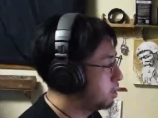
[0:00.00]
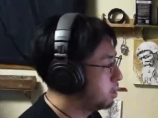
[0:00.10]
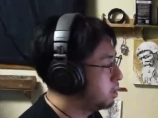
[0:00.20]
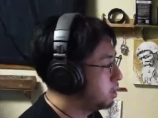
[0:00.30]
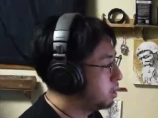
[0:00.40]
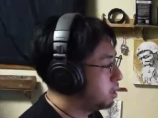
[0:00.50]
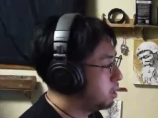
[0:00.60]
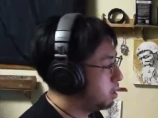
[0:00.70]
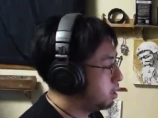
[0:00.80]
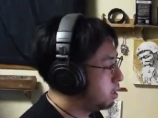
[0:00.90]
えー、
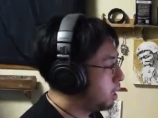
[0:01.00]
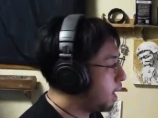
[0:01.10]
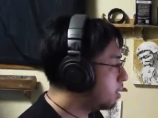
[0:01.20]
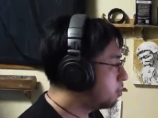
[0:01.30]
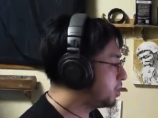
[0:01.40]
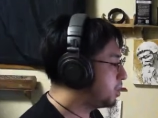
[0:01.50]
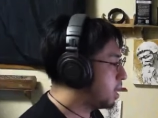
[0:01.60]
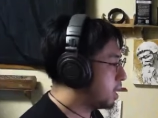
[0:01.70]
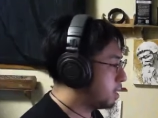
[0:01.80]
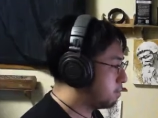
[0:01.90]
第5試合、
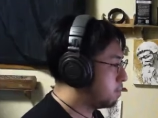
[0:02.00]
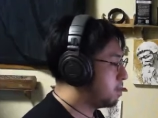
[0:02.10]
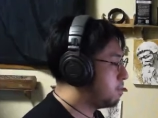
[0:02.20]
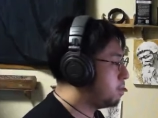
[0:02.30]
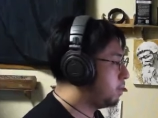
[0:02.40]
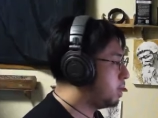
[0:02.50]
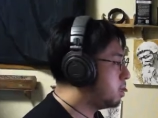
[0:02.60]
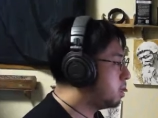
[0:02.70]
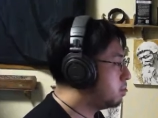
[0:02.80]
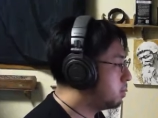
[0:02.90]
セミファイナルが、